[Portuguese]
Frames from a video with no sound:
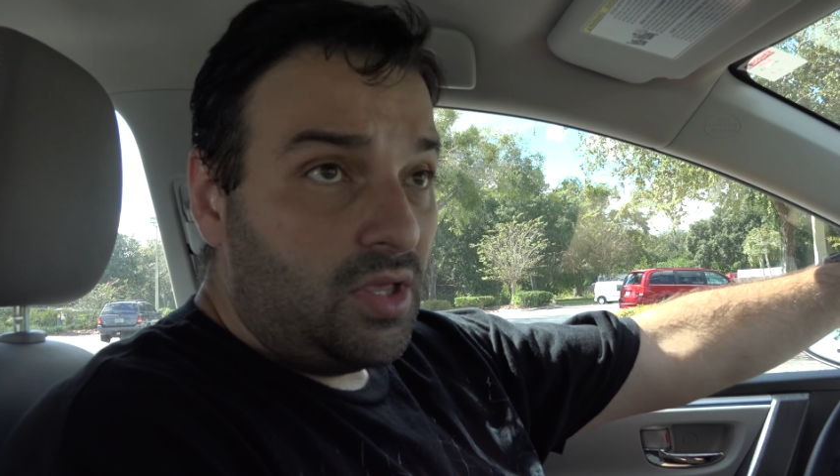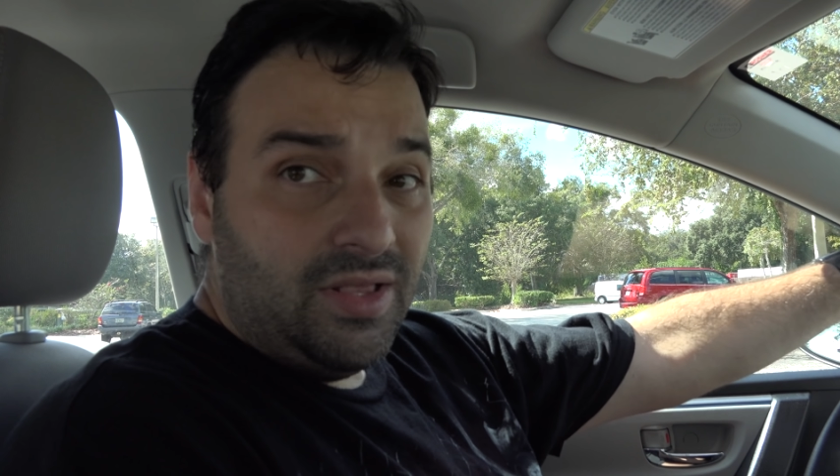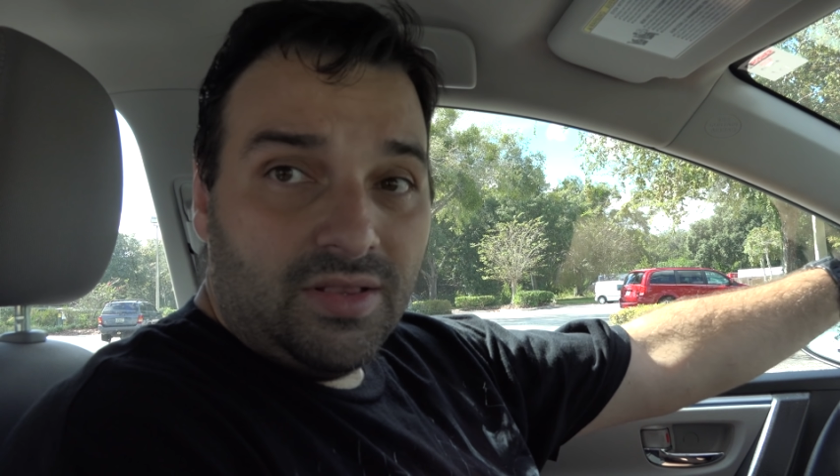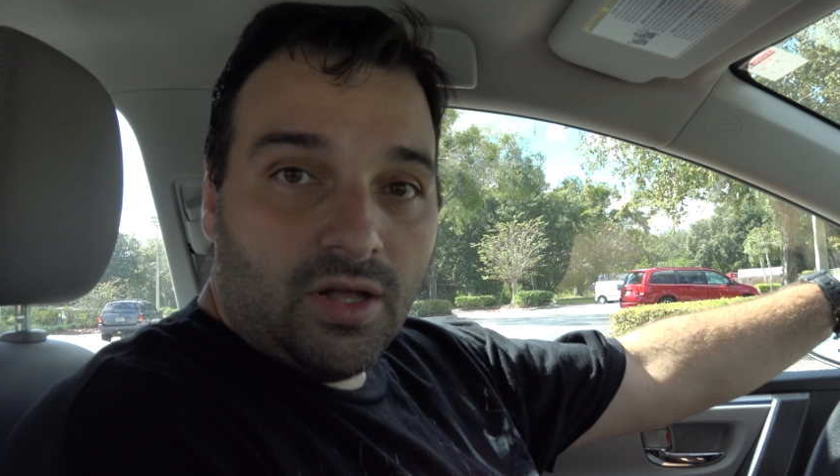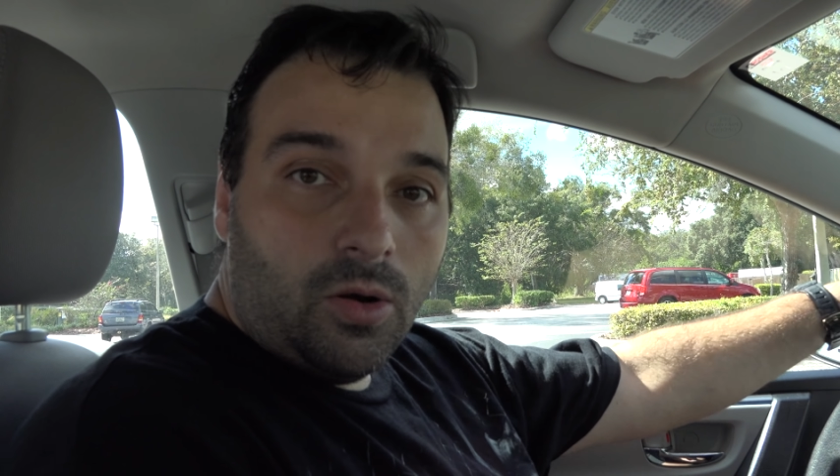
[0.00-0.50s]

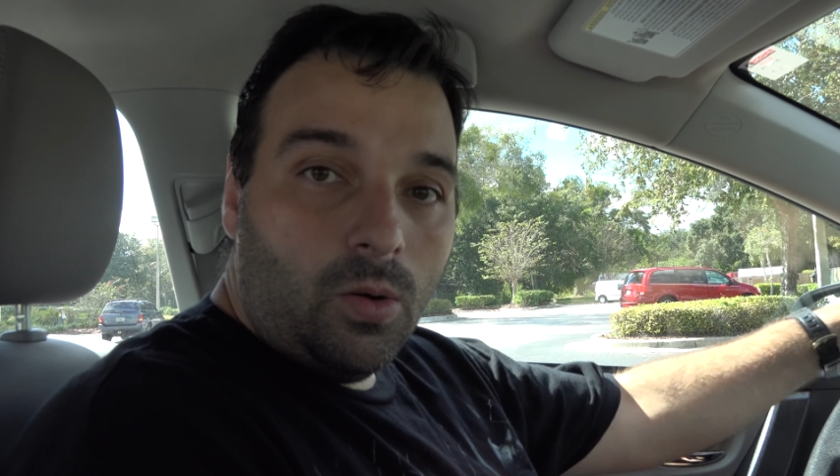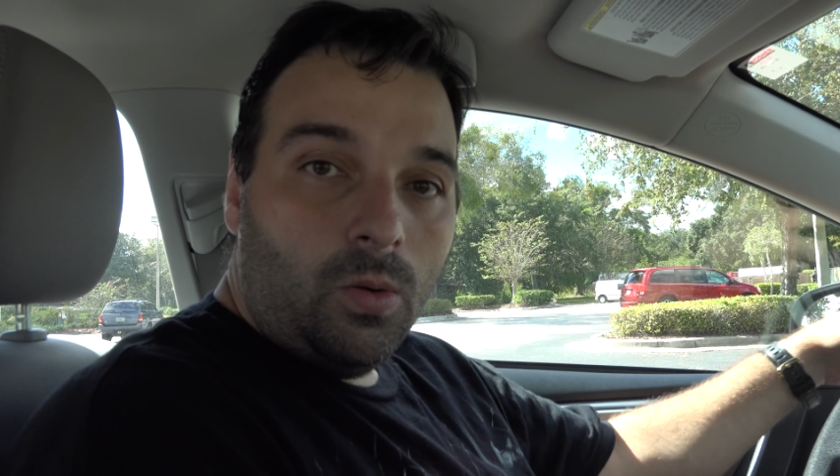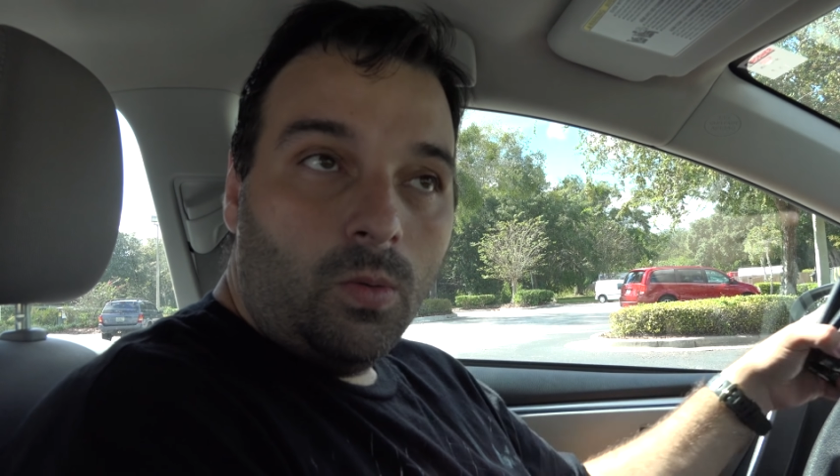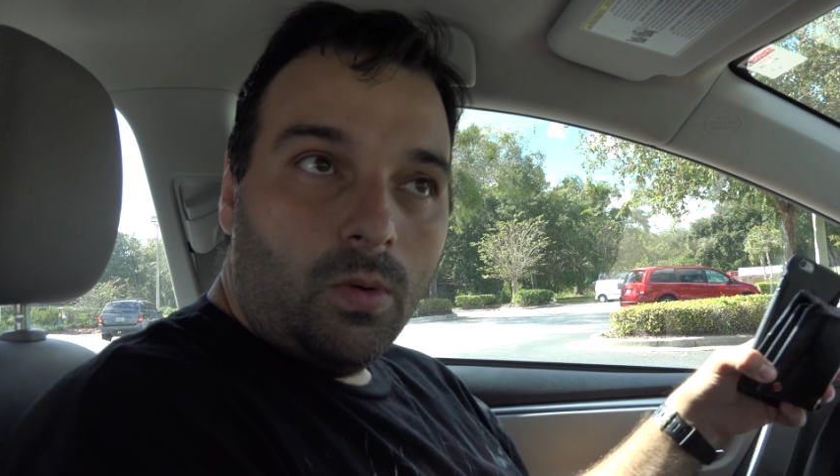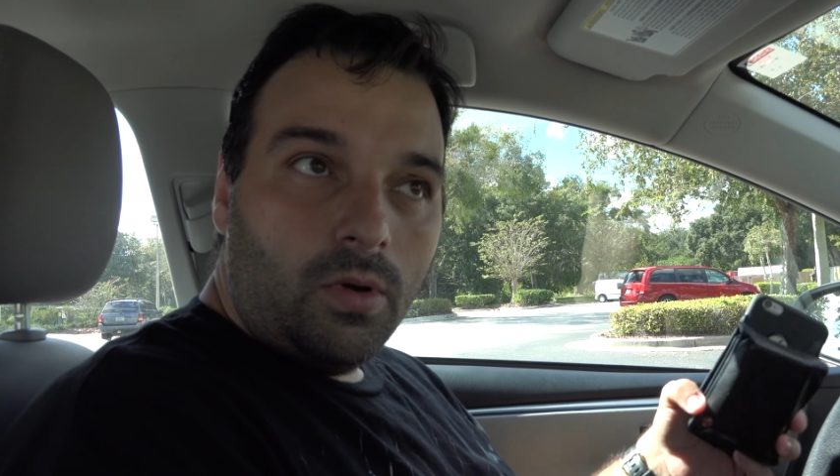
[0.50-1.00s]

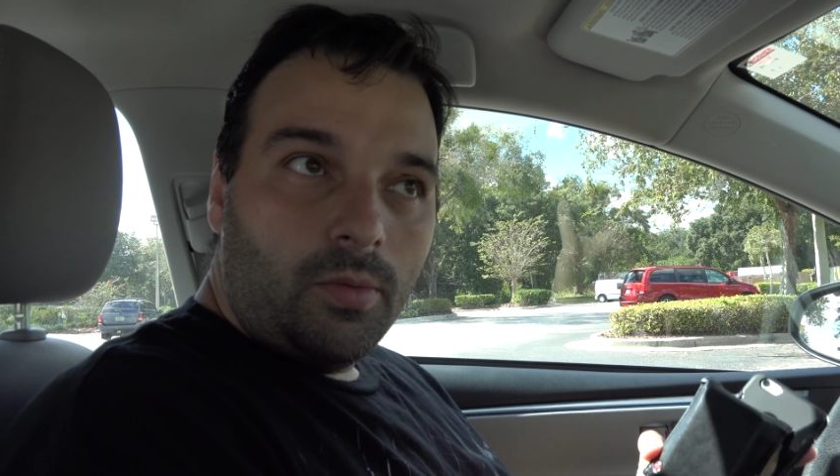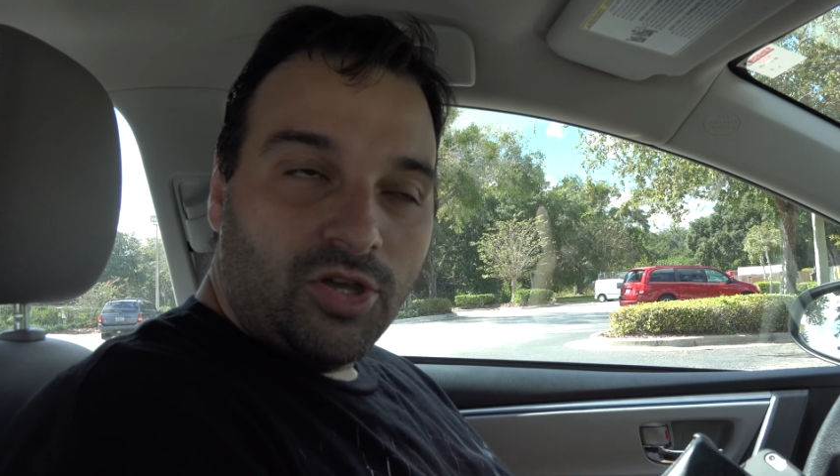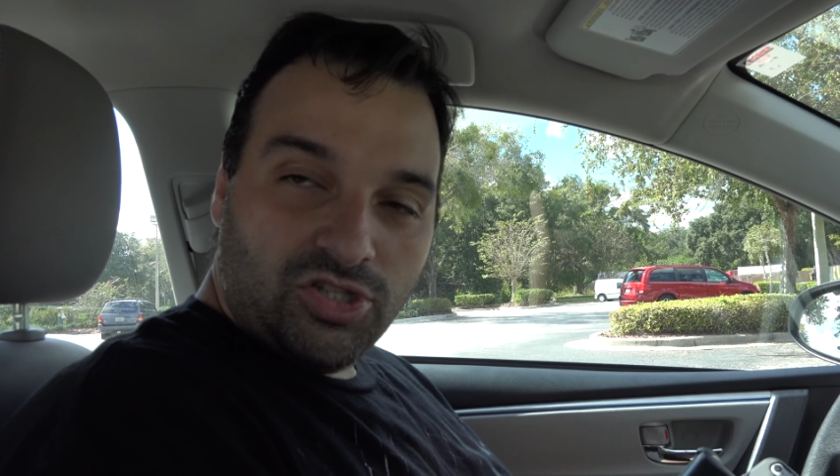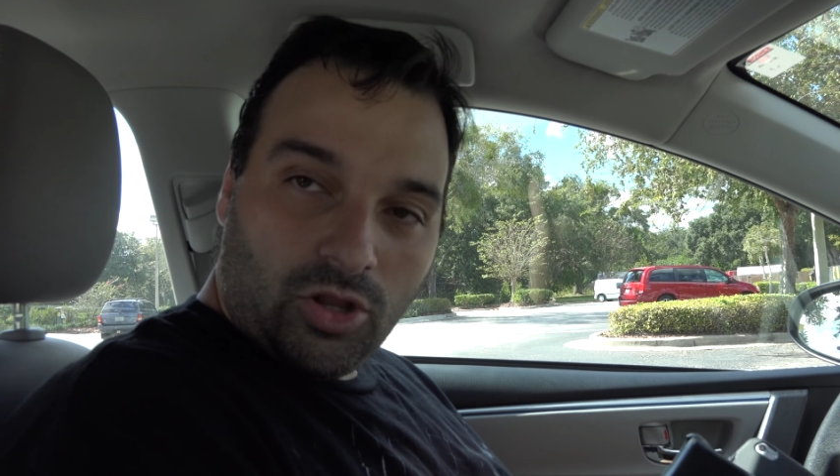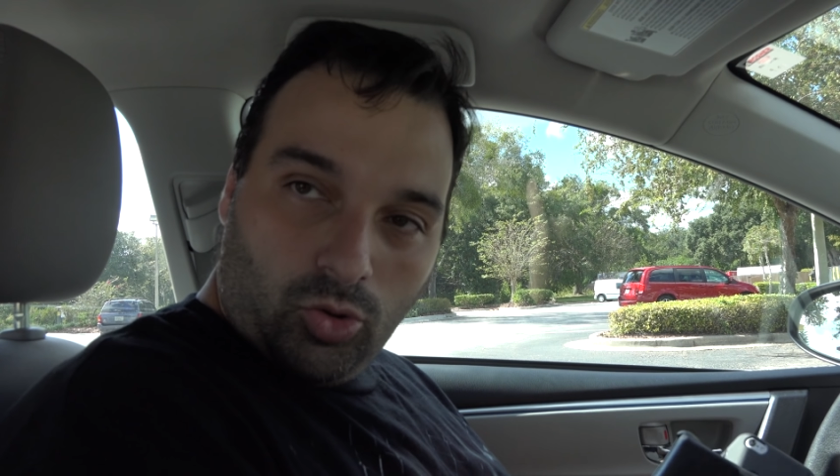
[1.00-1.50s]
Então, imagina